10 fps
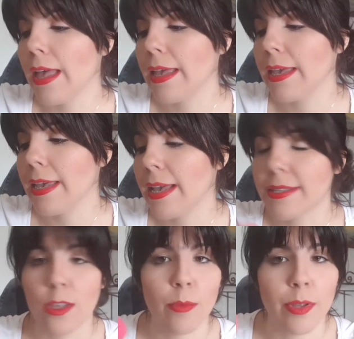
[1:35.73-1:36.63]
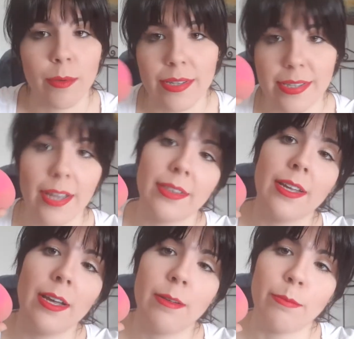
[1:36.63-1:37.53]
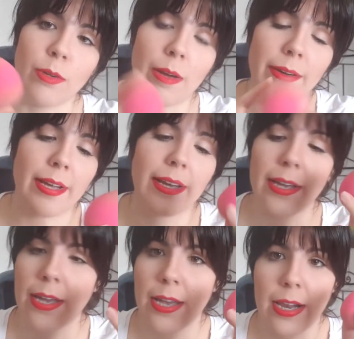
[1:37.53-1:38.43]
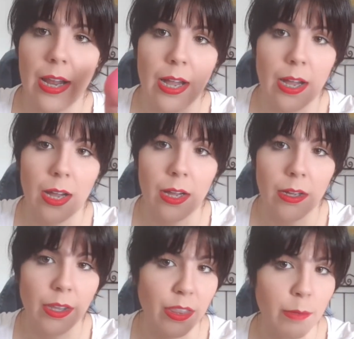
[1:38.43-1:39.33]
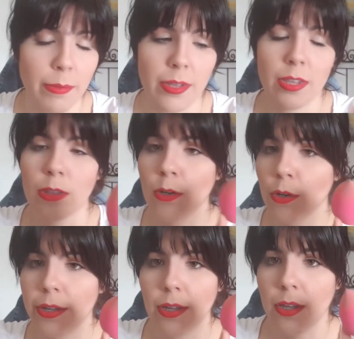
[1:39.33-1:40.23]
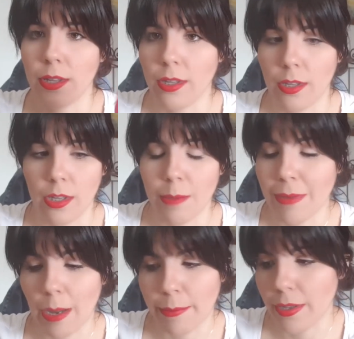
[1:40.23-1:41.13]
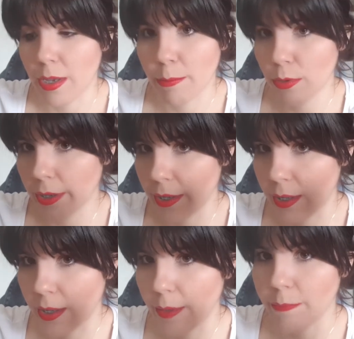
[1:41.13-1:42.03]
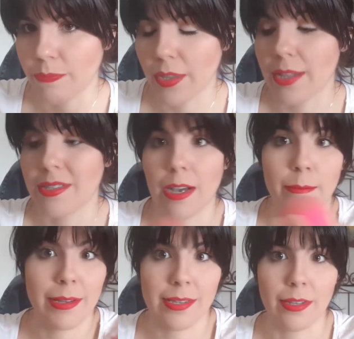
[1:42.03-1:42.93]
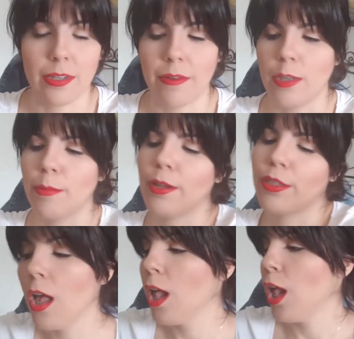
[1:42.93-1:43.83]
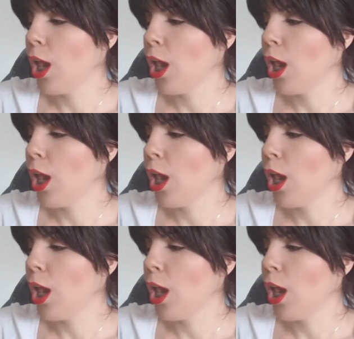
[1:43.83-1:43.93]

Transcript: Y esta W7, pues la verdad es que la hice el pedido y, me la pillé porque está bastante bien de precio.